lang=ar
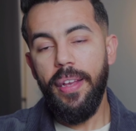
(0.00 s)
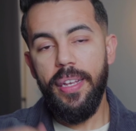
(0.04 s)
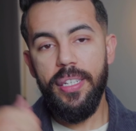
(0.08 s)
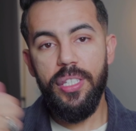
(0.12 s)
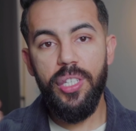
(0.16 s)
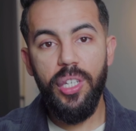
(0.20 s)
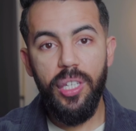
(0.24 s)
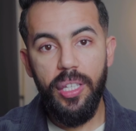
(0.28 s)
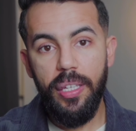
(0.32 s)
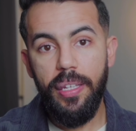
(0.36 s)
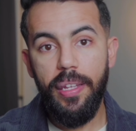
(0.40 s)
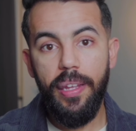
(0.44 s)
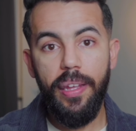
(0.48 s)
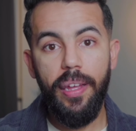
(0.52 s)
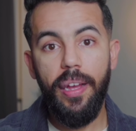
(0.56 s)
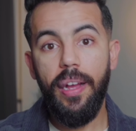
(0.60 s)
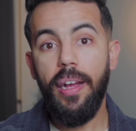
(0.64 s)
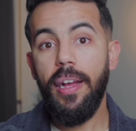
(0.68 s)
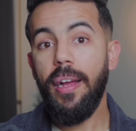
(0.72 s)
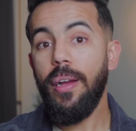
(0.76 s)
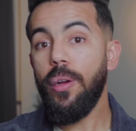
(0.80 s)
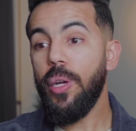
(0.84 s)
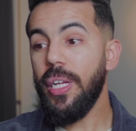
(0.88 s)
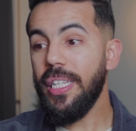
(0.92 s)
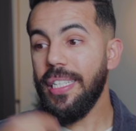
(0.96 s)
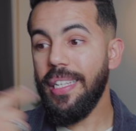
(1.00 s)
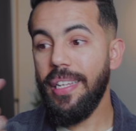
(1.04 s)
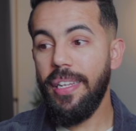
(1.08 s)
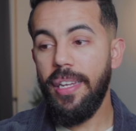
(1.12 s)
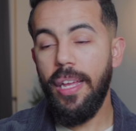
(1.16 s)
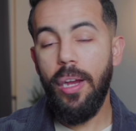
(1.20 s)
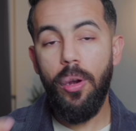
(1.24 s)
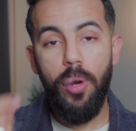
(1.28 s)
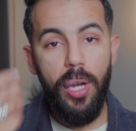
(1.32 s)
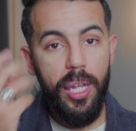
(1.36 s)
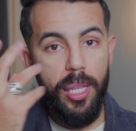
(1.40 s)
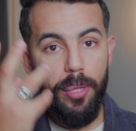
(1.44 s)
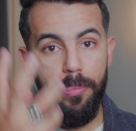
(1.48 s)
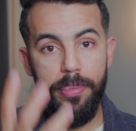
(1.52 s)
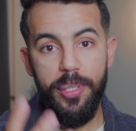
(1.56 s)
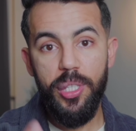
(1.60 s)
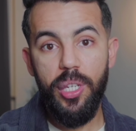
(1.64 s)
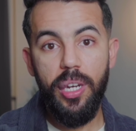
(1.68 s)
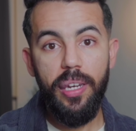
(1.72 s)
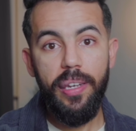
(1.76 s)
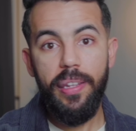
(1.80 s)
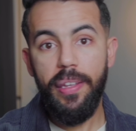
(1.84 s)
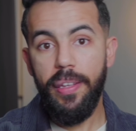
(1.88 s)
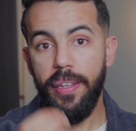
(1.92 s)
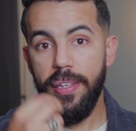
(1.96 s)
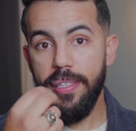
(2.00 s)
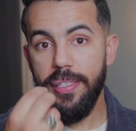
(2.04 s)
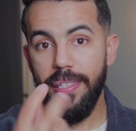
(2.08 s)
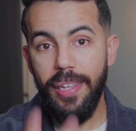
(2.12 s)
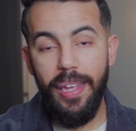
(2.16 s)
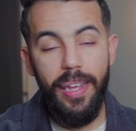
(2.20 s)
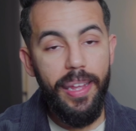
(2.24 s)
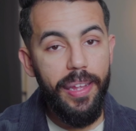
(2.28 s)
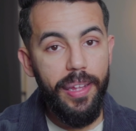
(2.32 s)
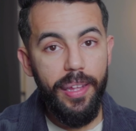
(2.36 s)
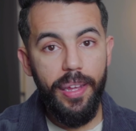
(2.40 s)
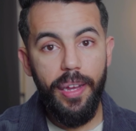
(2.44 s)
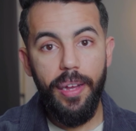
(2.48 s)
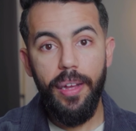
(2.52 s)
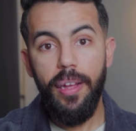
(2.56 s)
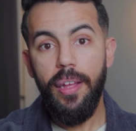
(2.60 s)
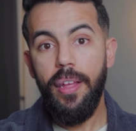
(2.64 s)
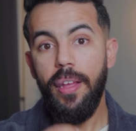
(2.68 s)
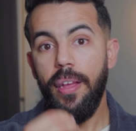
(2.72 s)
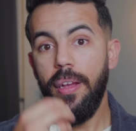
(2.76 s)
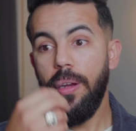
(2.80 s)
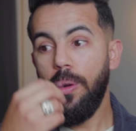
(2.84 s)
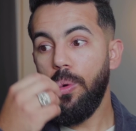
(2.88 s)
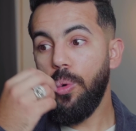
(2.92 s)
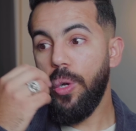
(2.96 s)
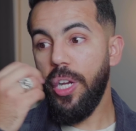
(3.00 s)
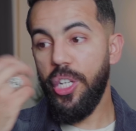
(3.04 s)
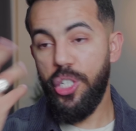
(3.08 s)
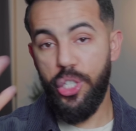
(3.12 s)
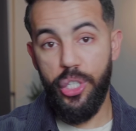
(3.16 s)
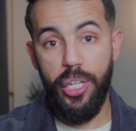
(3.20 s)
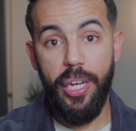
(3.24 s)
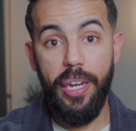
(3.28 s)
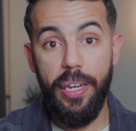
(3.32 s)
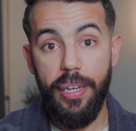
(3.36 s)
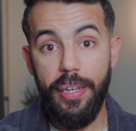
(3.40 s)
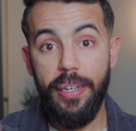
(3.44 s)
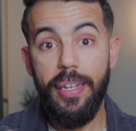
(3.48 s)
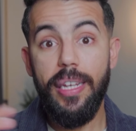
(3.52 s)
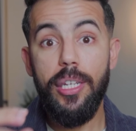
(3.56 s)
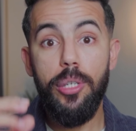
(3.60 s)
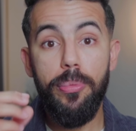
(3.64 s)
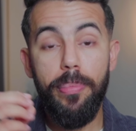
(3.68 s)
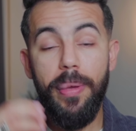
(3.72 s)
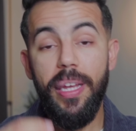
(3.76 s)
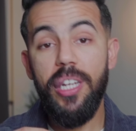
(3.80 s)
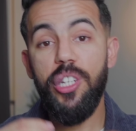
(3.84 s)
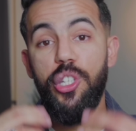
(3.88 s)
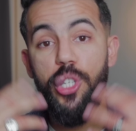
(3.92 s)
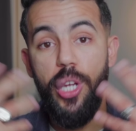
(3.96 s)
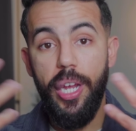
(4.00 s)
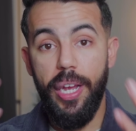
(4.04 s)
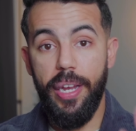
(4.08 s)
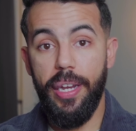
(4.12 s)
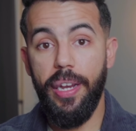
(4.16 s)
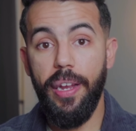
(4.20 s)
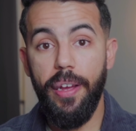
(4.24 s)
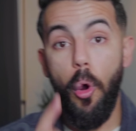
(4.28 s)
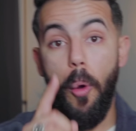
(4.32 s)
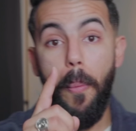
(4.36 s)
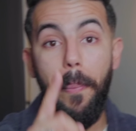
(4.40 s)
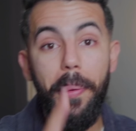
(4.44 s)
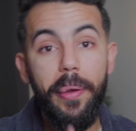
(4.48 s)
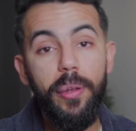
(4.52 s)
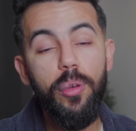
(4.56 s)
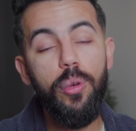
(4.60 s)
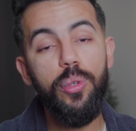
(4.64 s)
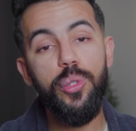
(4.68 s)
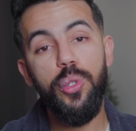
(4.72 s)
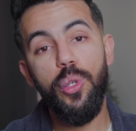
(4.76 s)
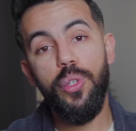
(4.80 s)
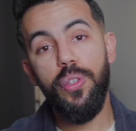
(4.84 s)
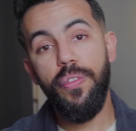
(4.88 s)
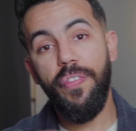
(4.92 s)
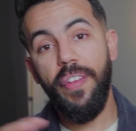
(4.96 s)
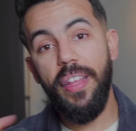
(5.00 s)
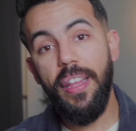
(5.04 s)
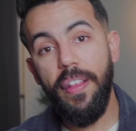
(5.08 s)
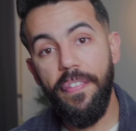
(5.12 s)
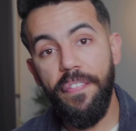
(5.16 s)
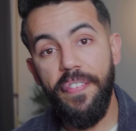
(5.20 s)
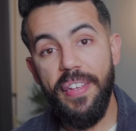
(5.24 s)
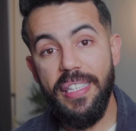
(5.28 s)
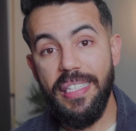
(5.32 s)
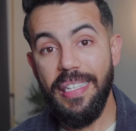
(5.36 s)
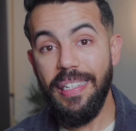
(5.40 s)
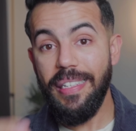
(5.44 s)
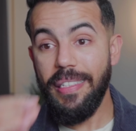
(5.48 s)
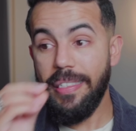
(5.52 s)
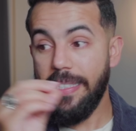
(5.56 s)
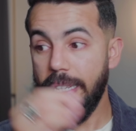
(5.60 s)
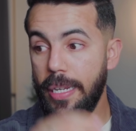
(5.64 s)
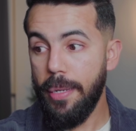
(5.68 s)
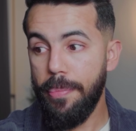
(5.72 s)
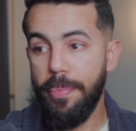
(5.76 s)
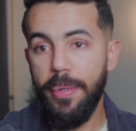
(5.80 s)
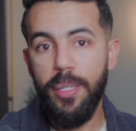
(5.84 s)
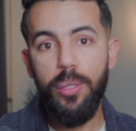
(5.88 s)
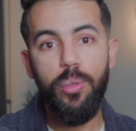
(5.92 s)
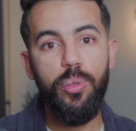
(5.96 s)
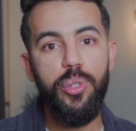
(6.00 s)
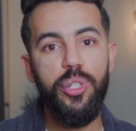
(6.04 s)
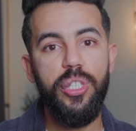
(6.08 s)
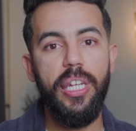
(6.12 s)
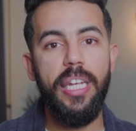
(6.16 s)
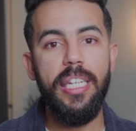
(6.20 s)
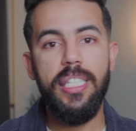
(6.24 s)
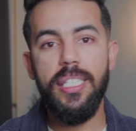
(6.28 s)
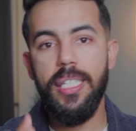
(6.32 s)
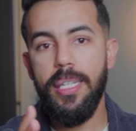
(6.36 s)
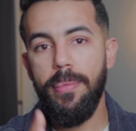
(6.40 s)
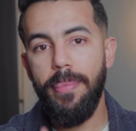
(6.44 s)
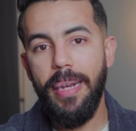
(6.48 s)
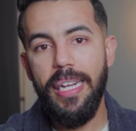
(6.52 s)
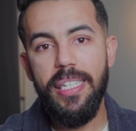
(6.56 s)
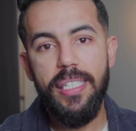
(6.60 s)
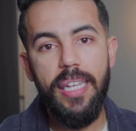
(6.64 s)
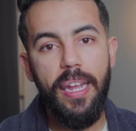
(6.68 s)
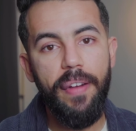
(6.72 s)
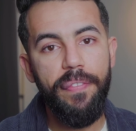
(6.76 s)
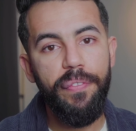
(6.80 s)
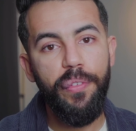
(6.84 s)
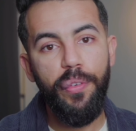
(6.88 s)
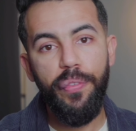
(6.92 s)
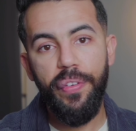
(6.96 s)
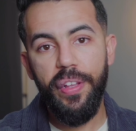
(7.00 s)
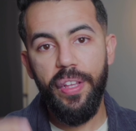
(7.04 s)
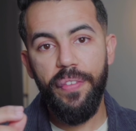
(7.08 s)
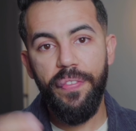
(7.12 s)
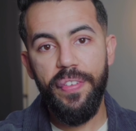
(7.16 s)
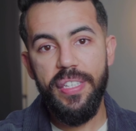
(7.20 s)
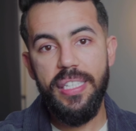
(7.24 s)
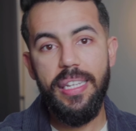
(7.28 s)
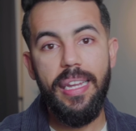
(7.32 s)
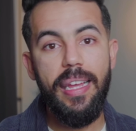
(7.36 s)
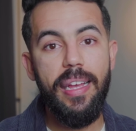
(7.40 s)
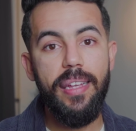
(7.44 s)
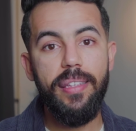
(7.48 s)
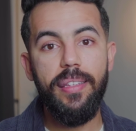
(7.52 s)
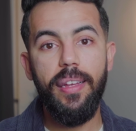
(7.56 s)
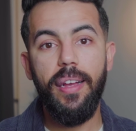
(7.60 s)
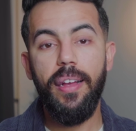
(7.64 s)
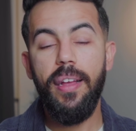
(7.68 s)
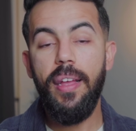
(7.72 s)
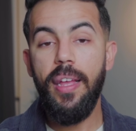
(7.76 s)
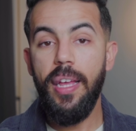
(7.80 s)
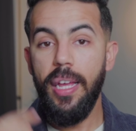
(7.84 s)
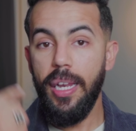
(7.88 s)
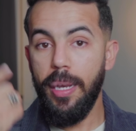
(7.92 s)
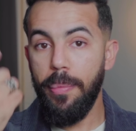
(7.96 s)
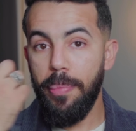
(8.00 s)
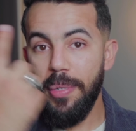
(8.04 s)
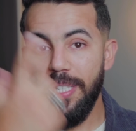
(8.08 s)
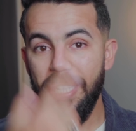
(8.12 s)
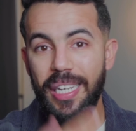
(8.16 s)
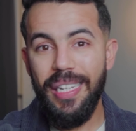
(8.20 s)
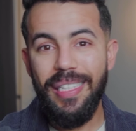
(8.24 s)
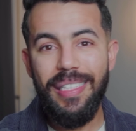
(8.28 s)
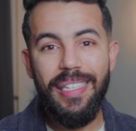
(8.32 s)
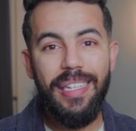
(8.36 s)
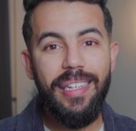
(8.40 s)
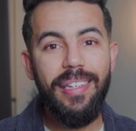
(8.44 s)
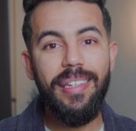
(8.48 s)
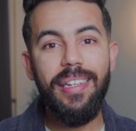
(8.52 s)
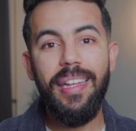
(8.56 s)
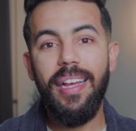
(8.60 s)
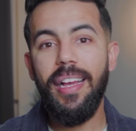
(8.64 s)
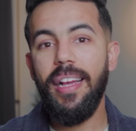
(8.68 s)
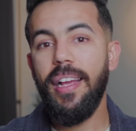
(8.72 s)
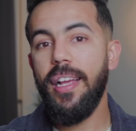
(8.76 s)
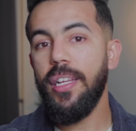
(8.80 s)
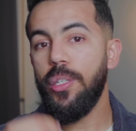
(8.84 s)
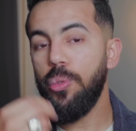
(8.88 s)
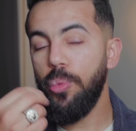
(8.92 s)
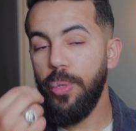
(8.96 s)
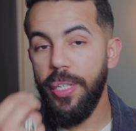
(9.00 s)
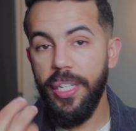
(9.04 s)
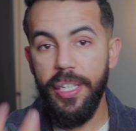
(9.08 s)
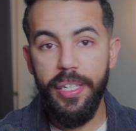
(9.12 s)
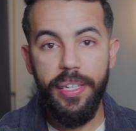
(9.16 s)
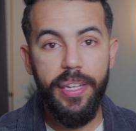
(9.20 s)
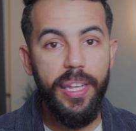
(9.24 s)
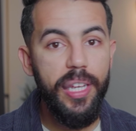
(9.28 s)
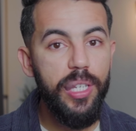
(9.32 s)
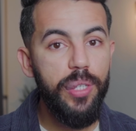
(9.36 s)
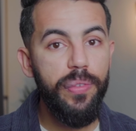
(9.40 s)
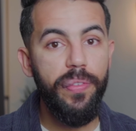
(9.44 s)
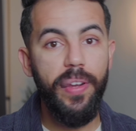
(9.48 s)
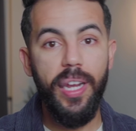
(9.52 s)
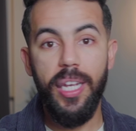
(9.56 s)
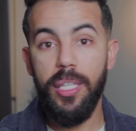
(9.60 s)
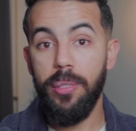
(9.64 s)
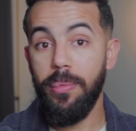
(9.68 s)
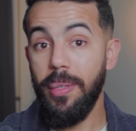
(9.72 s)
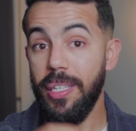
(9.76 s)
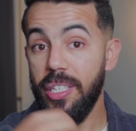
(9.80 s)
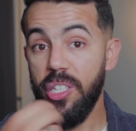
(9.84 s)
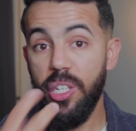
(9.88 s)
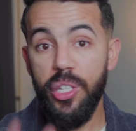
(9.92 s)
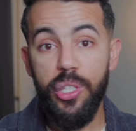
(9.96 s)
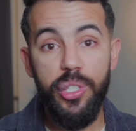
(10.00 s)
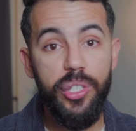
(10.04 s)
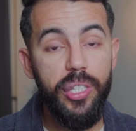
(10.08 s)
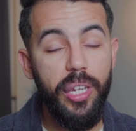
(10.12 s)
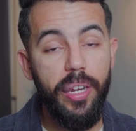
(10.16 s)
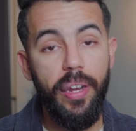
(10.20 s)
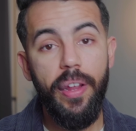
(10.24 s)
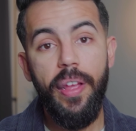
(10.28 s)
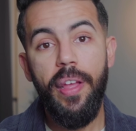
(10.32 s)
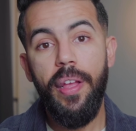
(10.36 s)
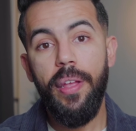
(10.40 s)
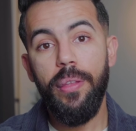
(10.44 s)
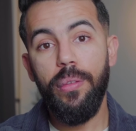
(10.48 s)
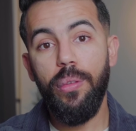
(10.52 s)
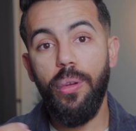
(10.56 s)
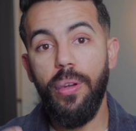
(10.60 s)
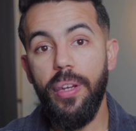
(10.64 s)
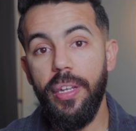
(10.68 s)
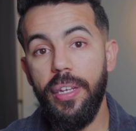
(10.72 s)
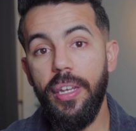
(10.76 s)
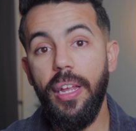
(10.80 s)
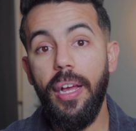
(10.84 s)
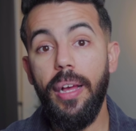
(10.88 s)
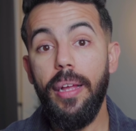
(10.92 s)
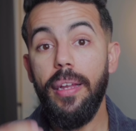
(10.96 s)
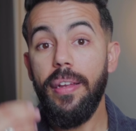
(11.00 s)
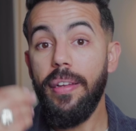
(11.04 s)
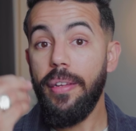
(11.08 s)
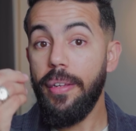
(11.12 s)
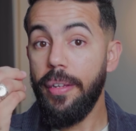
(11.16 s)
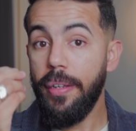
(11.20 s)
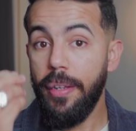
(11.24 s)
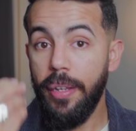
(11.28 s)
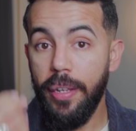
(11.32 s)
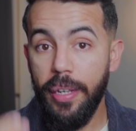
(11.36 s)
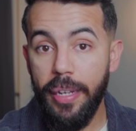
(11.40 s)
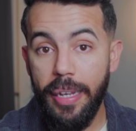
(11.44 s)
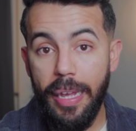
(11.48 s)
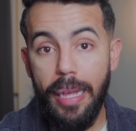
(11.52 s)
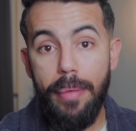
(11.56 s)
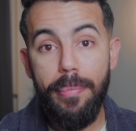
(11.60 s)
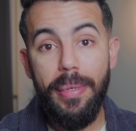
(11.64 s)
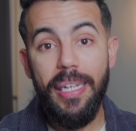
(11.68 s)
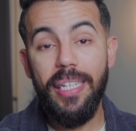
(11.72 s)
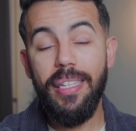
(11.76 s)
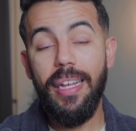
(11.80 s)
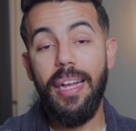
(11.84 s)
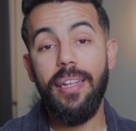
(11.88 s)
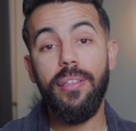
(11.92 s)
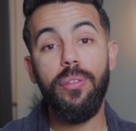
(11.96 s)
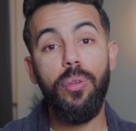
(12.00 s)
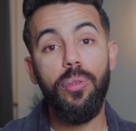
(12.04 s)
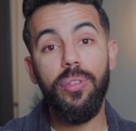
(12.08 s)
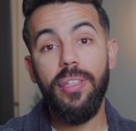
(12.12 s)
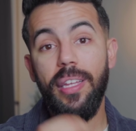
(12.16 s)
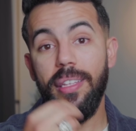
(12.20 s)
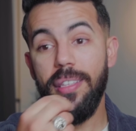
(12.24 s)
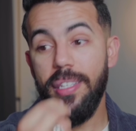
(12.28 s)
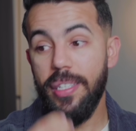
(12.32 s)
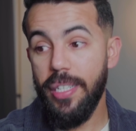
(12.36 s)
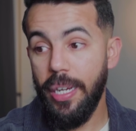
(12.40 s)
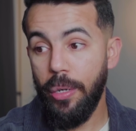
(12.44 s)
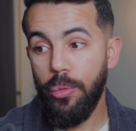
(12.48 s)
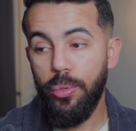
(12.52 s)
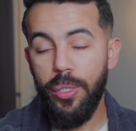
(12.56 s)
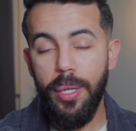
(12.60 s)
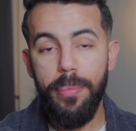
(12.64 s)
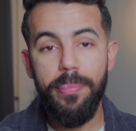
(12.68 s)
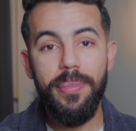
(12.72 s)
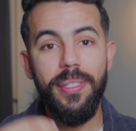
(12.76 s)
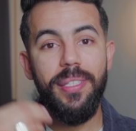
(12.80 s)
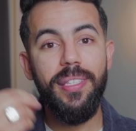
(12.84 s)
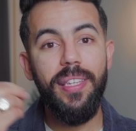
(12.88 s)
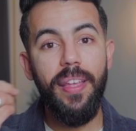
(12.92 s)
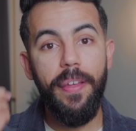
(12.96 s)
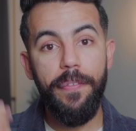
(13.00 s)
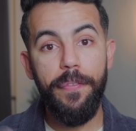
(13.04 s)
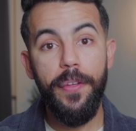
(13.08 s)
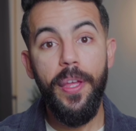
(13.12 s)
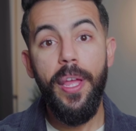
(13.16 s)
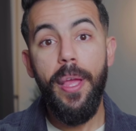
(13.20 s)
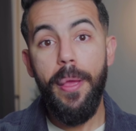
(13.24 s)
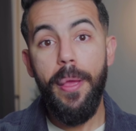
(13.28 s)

كتغديها وكتخليها واحد البشره اللي هي صحيه وكتشعل كتبان شاعله وبالخصوص في هذا الفصل ديال البرد والشتا حيت كما كتعرفوا في هذا الفصل هذا البشره ديالنا كتولي ناشفه كتبدا تقشر دونك هنا آه، كريم ادغاتون غادي تعاوننا بزاف